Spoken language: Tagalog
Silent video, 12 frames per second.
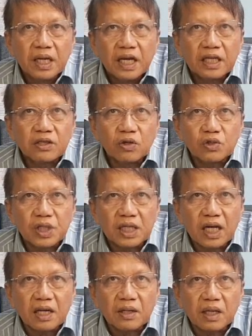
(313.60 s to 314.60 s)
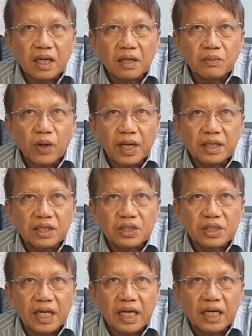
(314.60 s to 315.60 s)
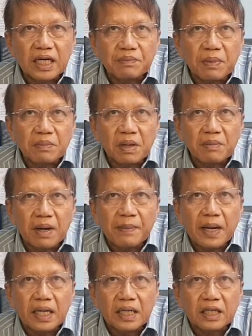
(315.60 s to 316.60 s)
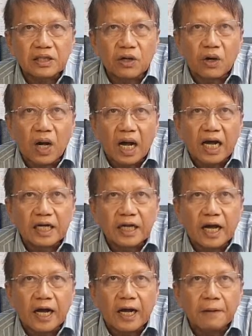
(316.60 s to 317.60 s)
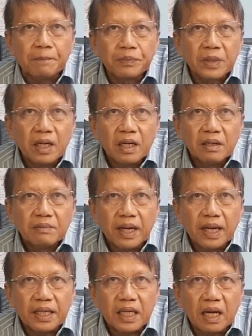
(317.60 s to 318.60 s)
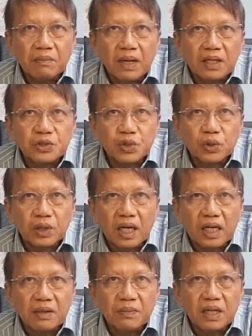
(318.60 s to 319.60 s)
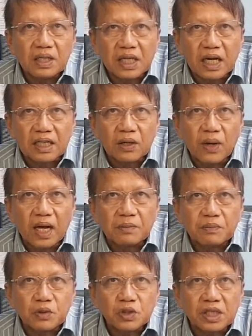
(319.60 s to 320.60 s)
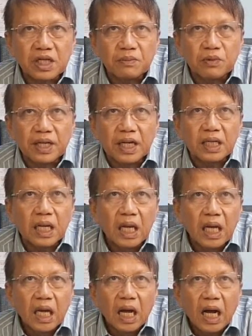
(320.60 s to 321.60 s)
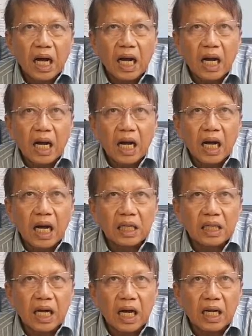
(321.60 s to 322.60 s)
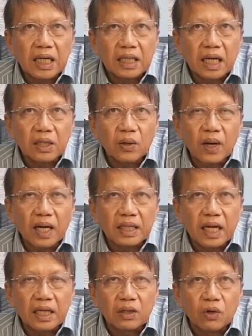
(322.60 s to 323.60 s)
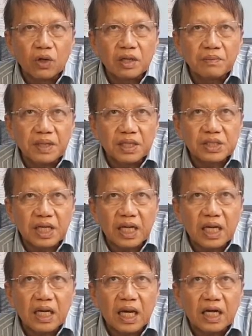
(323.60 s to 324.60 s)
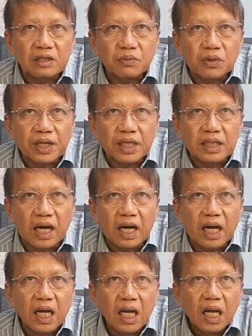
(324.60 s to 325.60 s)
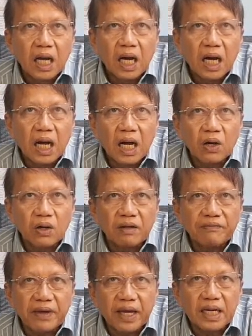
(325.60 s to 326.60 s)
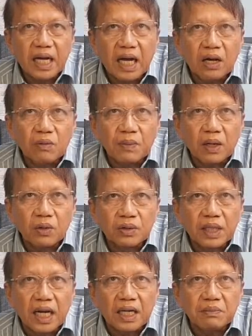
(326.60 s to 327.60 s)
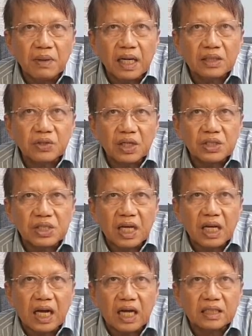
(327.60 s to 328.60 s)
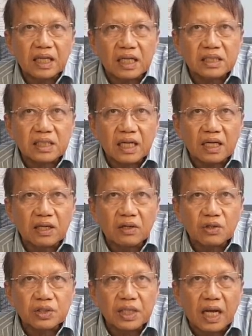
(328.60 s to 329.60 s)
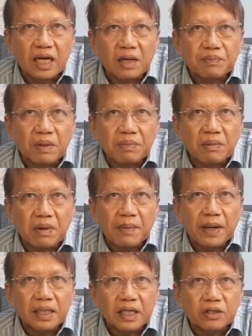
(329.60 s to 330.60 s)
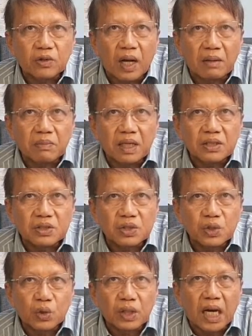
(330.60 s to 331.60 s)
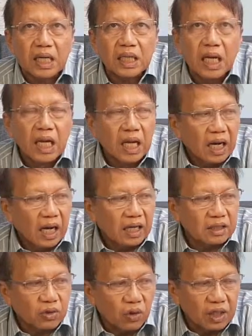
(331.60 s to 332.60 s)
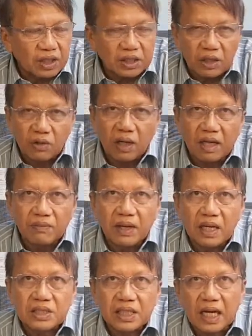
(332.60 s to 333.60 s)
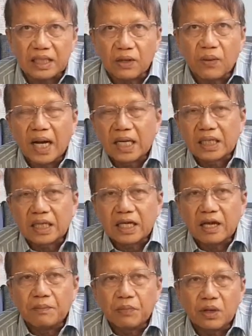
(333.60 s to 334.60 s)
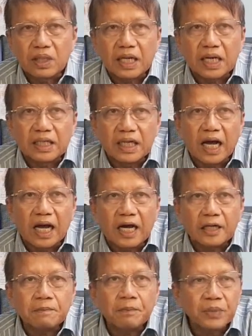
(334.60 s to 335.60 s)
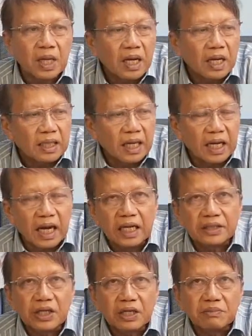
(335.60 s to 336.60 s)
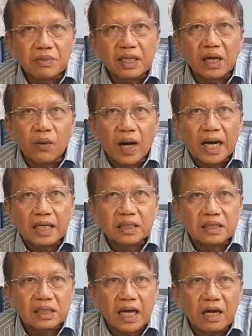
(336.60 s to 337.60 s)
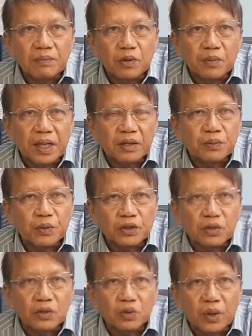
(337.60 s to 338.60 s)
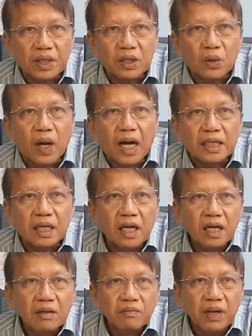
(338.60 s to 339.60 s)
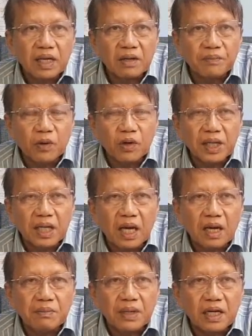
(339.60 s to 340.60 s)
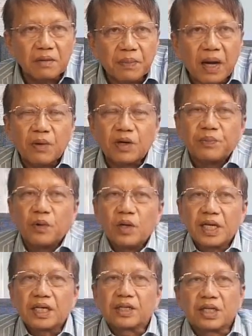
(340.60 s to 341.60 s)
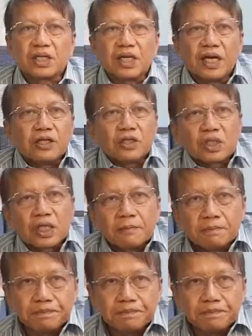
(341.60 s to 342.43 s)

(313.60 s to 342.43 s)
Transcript: ito sa carbohydrates kaya napapababa nito ang uh, may uh, blood sugar level sa katawan. Positibo din ang uh, nagagawa ng holy basil at moringa, uh, olipera o malunggay, milk thistle at astragalus dahil napapababa nito ang blood sugar at cholesterol level sa katawan. Iyan po ang kagandahan ng ating Migawans dahil po meron po itong 21 very, uh, very powerful ingredients